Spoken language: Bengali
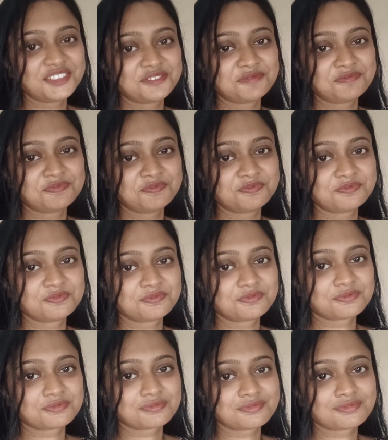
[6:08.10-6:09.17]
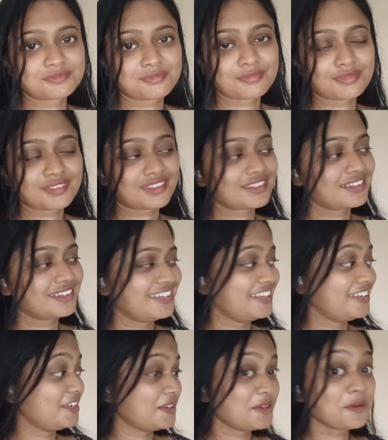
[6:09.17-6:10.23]
যায় একা মানুষ আর কত তরকারি খাবো
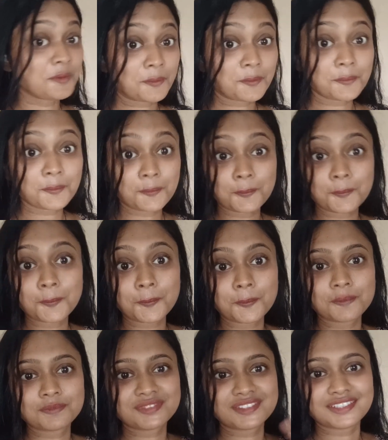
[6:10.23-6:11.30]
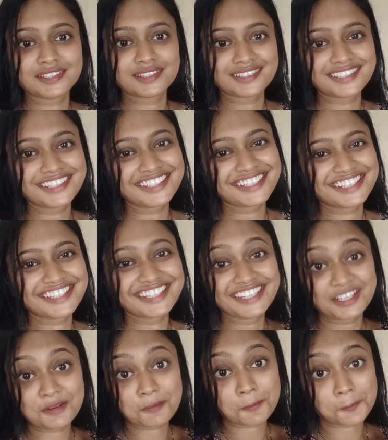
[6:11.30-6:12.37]
তবু আমি কিন্তু অনেক তরকারি খাই
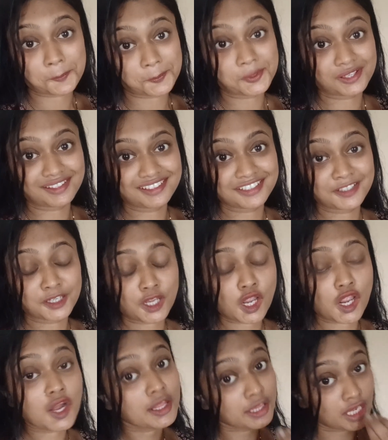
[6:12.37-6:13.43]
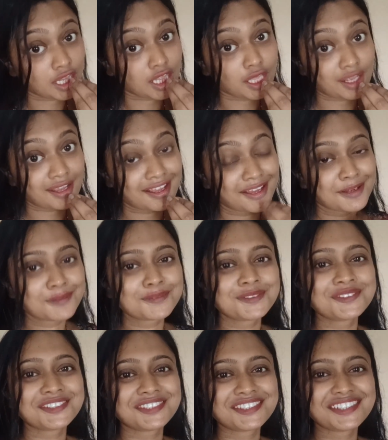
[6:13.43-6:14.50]
বন্ধুরা ওদিকে ভাতটা তো
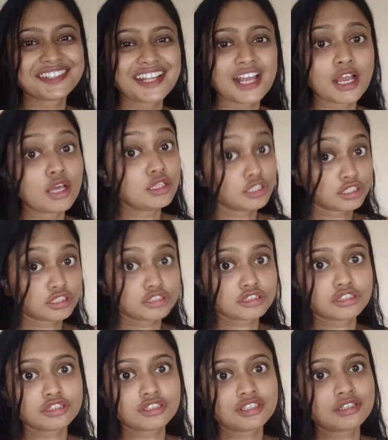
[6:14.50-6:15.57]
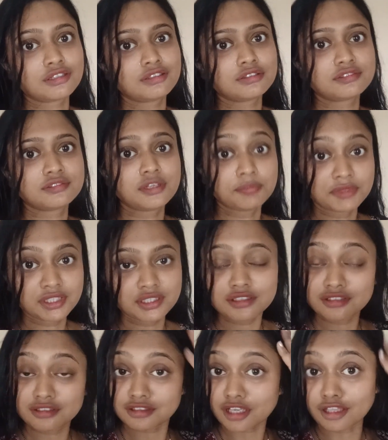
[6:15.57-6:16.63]
হচ্ছে ভাত হয়ে গেলেই আমি খেতে বসবো
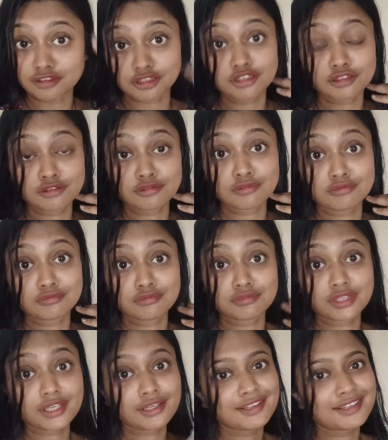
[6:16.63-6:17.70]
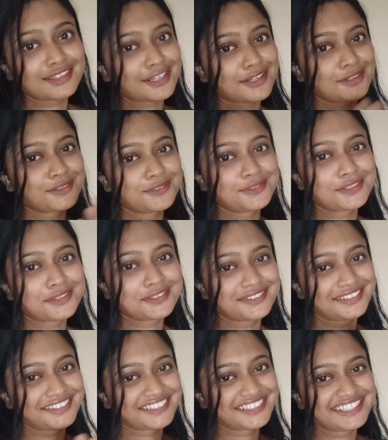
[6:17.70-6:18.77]
ওদিকে দেখানো হয়নি যে চানের পর আমি
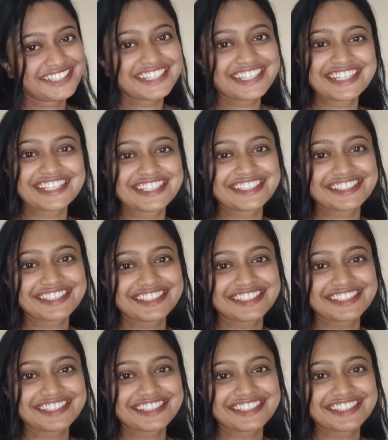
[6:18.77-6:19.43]
ঠাকুরকে পুজো